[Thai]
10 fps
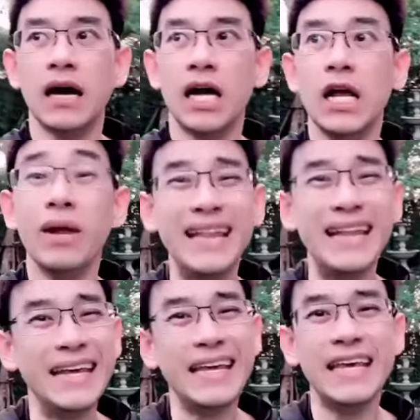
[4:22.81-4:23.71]
เขาเรียกว่า
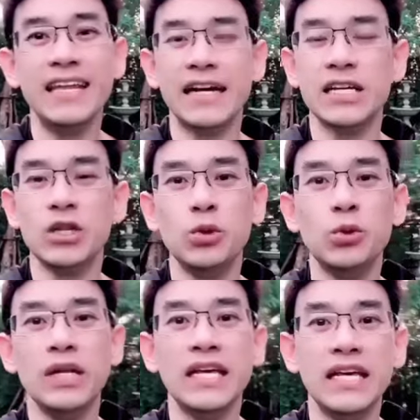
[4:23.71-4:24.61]
lean อยากจะดู
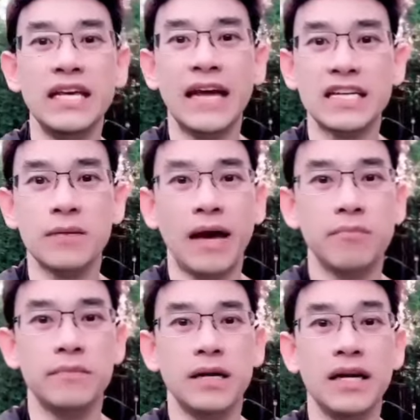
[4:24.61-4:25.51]
ดีอยากจะแบบ